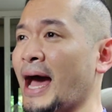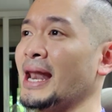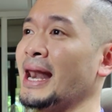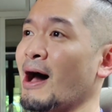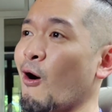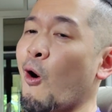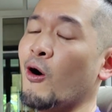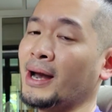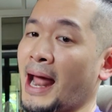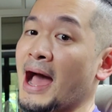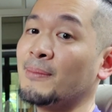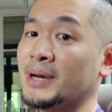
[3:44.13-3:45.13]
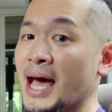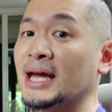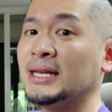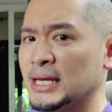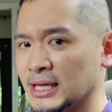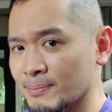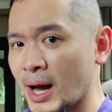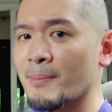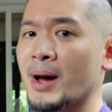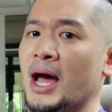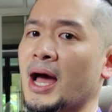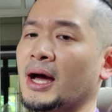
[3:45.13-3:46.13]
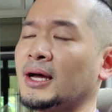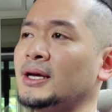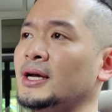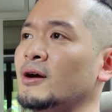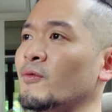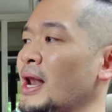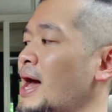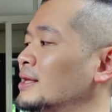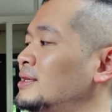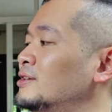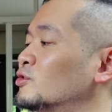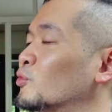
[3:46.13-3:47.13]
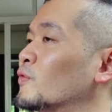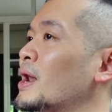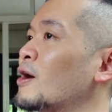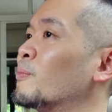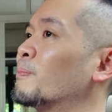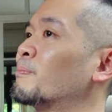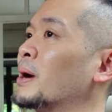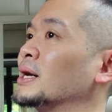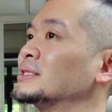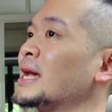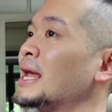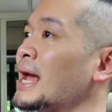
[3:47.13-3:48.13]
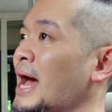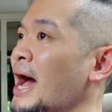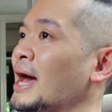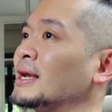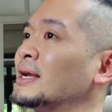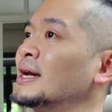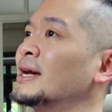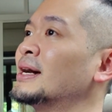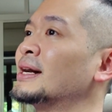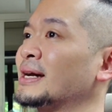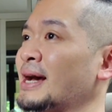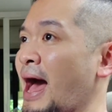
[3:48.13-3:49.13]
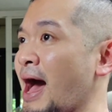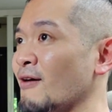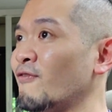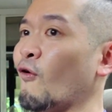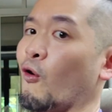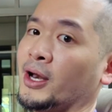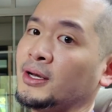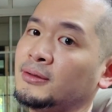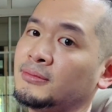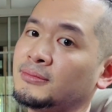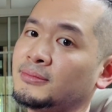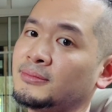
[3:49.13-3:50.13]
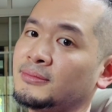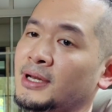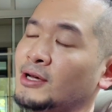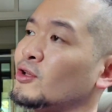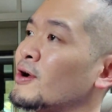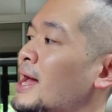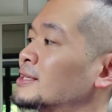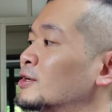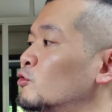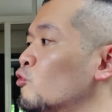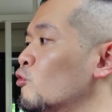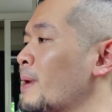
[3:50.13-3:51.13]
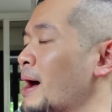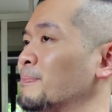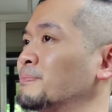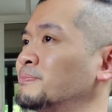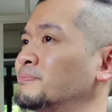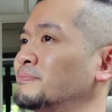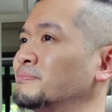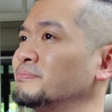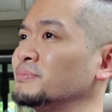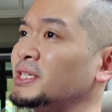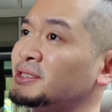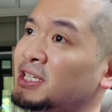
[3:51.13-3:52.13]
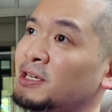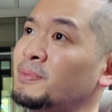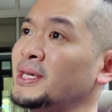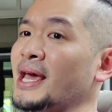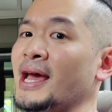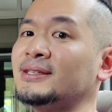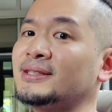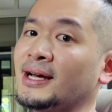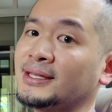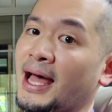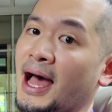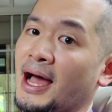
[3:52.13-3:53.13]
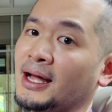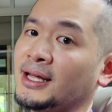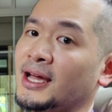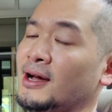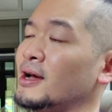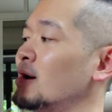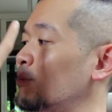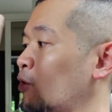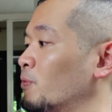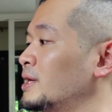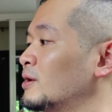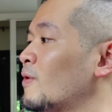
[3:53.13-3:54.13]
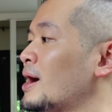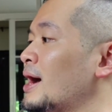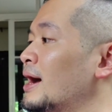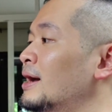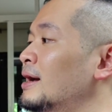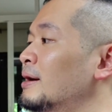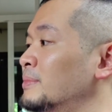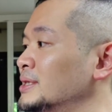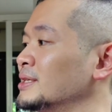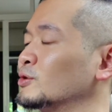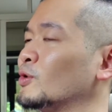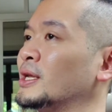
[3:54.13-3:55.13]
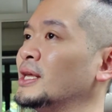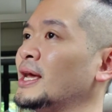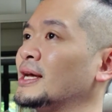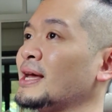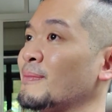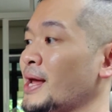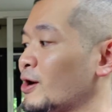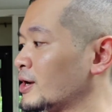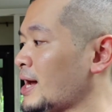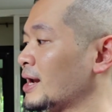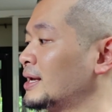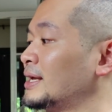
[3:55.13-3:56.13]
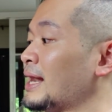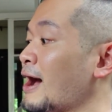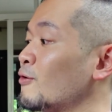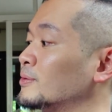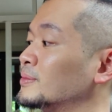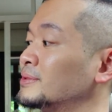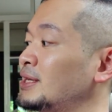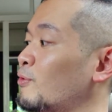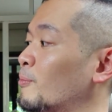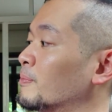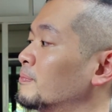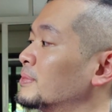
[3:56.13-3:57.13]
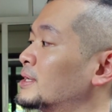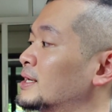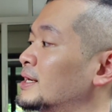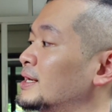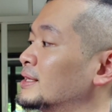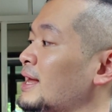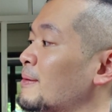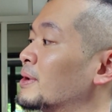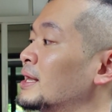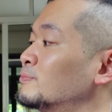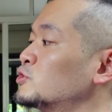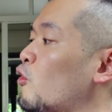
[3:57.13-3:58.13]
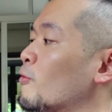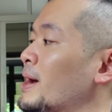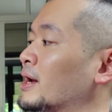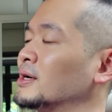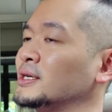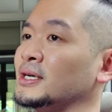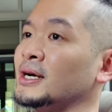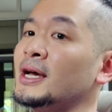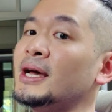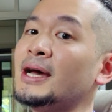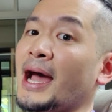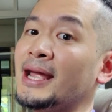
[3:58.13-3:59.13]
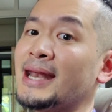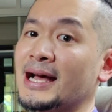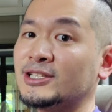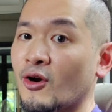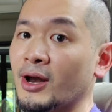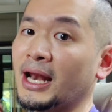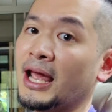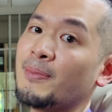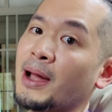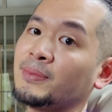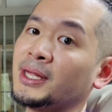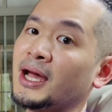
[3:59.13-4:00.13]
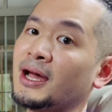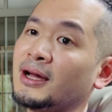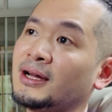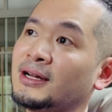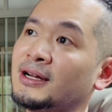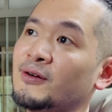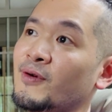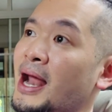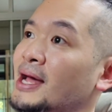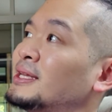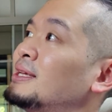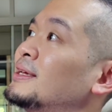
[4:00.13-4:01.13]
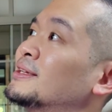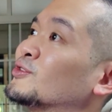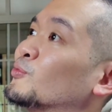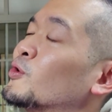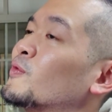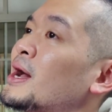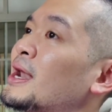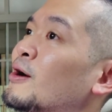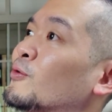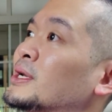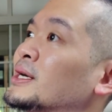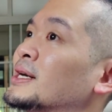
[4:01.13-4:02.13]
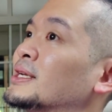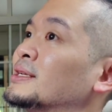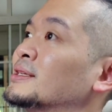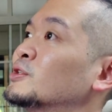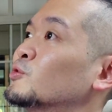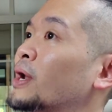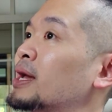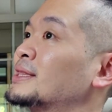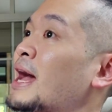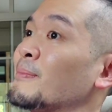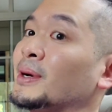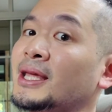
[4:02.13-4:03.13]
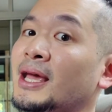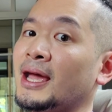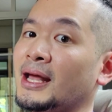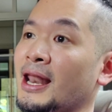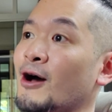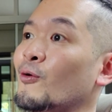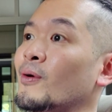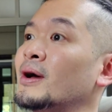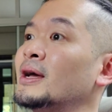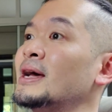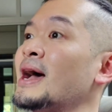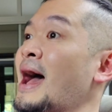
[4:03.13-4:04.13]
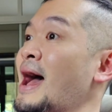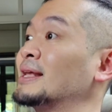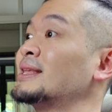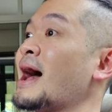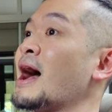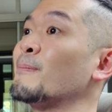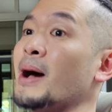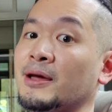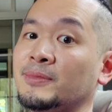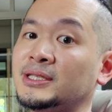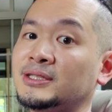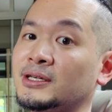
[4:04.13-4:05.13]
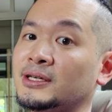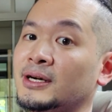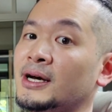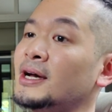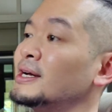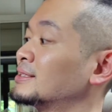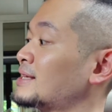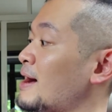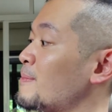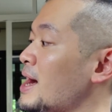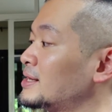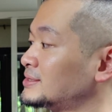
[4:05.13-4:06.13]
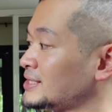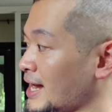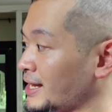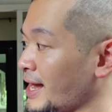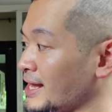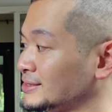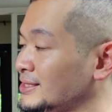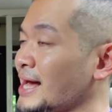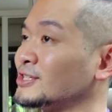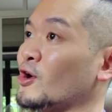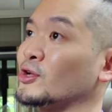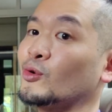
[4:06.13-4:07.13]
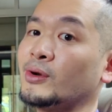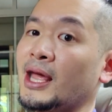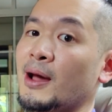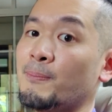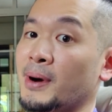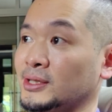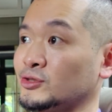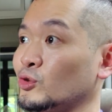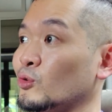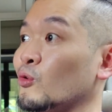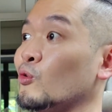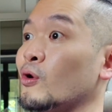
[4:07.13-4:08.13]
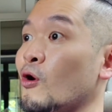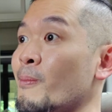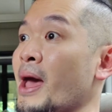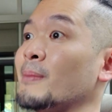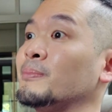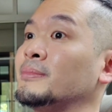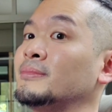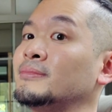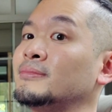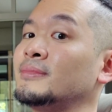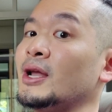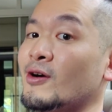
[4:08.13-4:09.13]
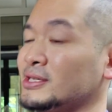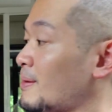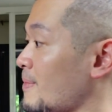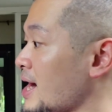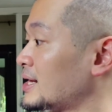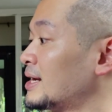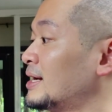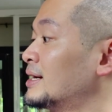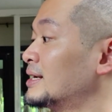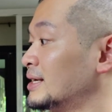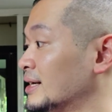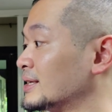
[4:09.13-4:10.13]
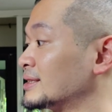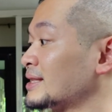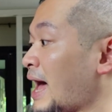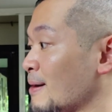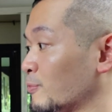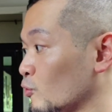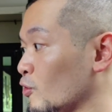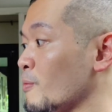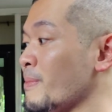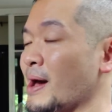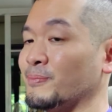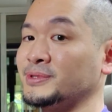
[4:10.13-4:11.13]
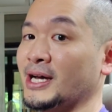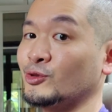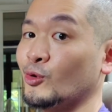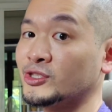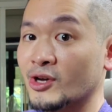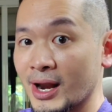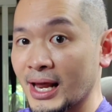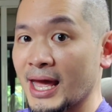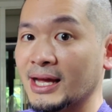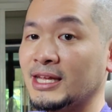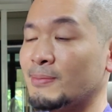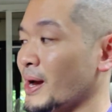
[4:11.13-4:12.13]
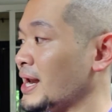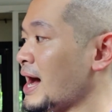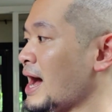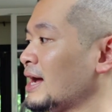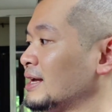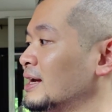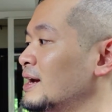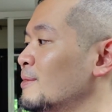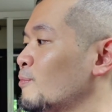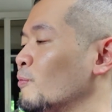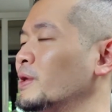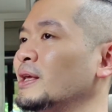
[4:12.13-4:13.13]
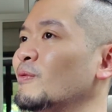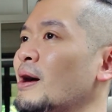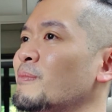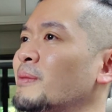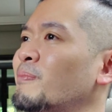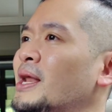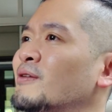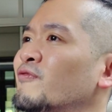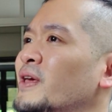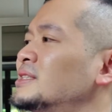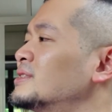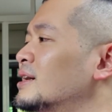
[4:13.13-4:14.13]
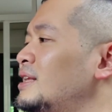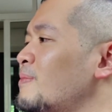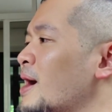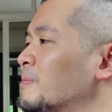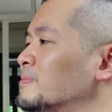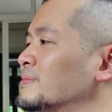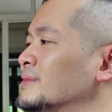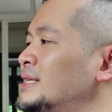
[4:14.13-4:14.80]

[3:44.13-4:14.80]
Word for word: กันละอองน้ำได้ดีมาก ๆ เวลาที่สมมุติว่าเราเปิดใช้งานกลางฝนแล้วต้องการจะดูแบบ GPS ต่างๆเนี่ยผมคิดว่ามือถือตัวนี้เนี่ยทำได้ค่อนข้างดีแล้วที่ผมเคยทำคลิปโชว์ไปก็คือ ไอ้หน้าจอเล็กๆแบบนี้ เวลาที่สมมุติว่าเราเดินอยู่ในต่างเทศ แล้วหาทางไปไม่เจอ สามารถใช้แค่หน้าจอตรงนี้เปิดเจ้าตัว Google Map แล้วก็สามารถเดินตาม Google Map จากตัวจอเล็กๆนี้ไปได้ ผมคิดว่ามันเป็นฟีเจอร์ที่แบบ